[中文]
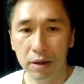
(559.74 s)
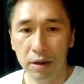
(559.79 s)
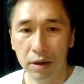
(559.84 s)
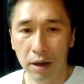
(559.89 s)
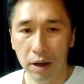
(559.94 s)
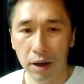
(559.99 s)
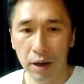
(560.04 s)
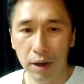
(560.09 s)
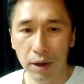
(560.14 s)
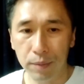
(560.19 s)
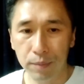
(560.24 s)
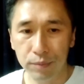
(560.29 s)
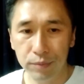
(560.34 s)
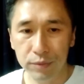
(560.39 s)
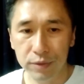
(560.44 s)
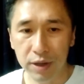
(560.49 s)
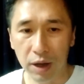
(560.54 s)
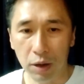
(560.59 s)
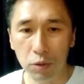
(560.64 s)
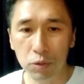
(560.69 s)
呃，
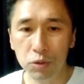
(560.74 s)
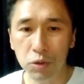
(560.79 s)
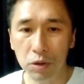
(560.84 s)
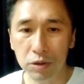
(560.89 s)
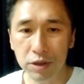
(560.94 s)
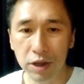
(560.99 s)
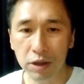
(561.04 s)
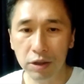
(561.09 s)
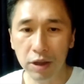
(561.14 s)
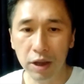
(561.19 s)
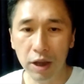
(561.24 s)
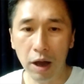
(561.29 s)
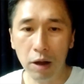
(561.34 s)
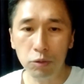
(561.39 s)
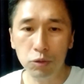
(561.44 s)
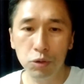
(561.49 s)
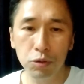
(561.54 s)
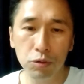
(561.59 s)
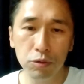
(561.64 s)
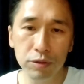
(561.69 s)
假如说真的要
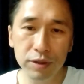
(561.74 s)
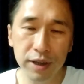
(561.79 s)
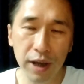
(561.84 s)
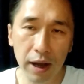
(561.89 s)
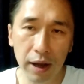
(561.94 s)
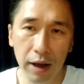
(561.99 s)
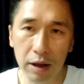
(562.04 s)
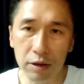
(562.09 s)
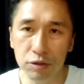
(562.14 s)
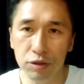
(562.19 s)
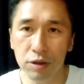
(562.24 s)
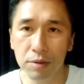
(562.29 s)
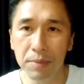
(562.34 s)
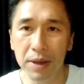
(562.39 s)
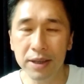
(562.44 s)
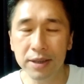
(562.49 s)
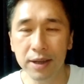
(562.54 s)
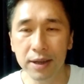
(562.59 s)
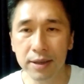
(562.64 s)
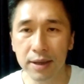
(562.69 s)
出香港市
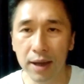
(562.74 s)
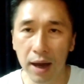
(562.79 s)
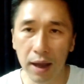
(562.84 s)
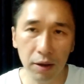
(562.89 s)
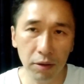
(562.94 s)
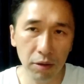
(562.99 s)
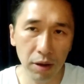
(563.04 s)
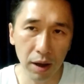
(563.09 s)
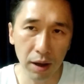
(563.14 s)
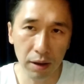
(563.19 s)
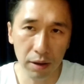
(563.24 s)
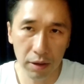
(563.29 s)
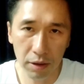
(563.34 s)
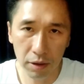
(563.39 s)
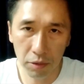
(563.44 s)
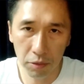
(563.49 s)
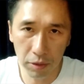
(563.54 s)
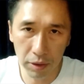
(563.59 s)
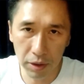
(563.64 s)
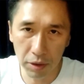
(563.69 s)
面镇压的话，
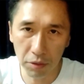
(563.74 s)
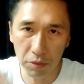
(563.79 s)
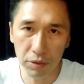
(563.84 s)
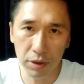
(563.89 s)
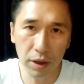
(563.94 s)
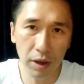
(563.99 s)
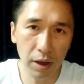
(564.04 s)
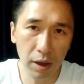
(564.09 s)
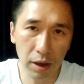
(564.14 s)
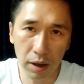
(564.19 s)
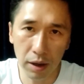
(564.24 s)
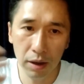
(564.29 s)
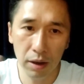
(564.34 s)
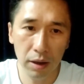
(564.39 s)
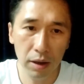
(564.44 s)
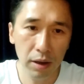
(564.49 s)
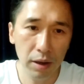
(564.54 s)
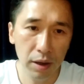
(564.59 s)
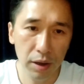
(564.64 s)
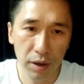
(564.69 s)
会有一个，
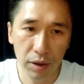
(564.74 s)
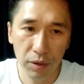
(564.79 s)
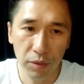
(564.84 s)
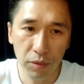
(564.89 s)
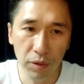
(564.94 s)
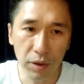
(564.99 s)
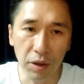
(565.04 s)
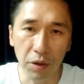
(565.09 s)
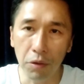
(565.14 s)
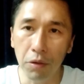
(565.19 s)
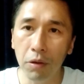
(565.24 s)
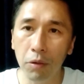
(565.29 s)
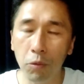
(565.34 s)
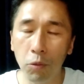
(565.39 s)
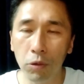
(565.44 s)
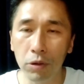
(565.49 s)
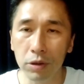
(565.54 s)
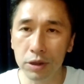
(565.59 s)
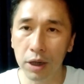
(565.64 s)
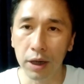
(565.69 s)
会有一个
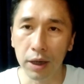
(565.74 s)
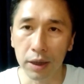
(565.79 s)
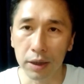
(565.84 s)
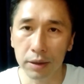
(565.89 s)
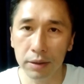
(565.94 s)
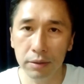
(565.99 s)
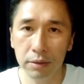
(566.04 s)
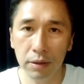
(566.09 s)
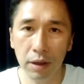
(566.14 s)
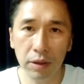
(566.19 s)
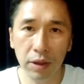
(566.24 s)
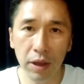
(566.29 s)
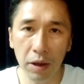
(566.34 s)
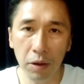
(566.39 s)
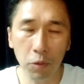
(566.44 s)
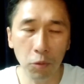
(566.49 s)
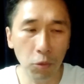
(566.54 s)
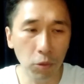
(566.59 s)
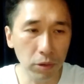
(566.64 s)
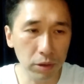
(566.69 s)
过程。那那个
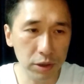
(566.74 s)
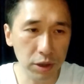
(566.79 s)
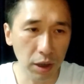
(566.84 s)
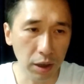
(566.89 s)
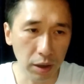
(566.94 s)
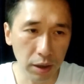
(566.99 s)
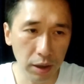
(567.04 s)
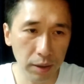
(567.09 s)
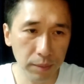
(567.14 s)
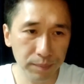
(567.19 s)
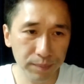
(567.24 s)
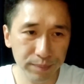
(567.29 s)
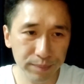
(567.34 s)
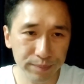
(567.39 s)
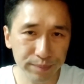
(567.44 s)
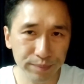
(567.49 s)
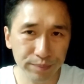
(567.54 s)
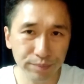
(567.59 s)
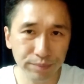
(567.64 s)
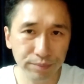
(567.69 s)
过程呢，
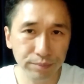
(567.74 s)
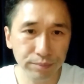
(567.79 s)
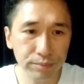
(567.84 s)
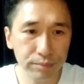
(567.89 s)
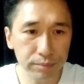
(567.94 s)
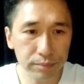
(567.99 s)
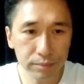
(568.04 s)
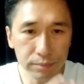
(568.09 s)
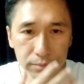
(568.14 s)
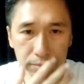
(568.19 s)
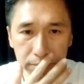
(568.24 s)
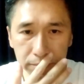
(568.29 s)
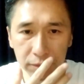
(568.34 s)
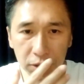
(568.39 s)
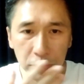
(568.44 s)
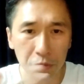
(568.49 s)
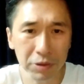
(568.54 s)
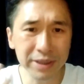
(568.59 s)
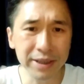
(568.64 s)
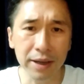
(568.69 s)

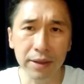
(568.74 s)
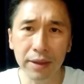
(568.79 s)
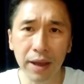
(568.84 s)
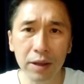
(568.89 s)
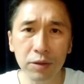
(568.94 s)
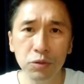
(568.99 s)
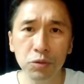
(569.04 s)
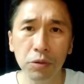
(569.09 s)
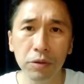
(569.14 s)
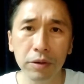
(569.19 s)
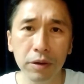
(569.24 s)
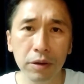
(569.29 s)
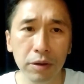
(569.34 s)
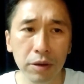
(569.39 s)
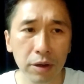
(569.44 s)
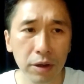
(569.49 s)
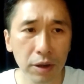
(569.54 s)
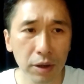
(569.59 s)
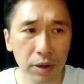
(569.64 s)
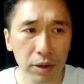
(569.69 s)
我简单说，
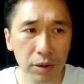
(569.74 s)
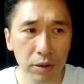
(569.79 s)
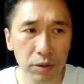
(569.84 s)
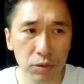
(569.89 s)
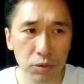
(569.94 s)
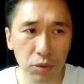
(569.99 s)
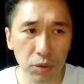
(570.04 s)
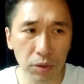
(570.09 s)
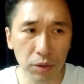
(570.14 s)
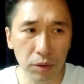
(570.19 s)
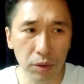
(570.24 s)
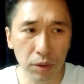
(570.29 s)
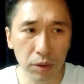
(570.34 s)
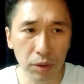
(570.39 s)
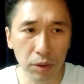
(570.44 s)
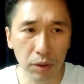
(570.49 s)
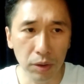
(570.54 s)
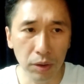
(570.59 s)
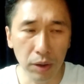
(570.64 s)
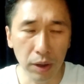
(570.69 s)

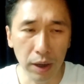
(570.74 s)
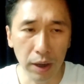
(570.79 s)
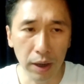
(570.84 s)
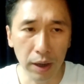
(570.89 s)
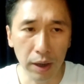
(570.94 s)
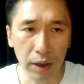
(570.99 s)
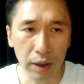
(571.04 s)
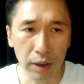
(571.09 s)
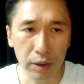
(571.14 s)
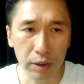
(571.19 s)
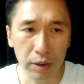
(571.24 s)
说呃，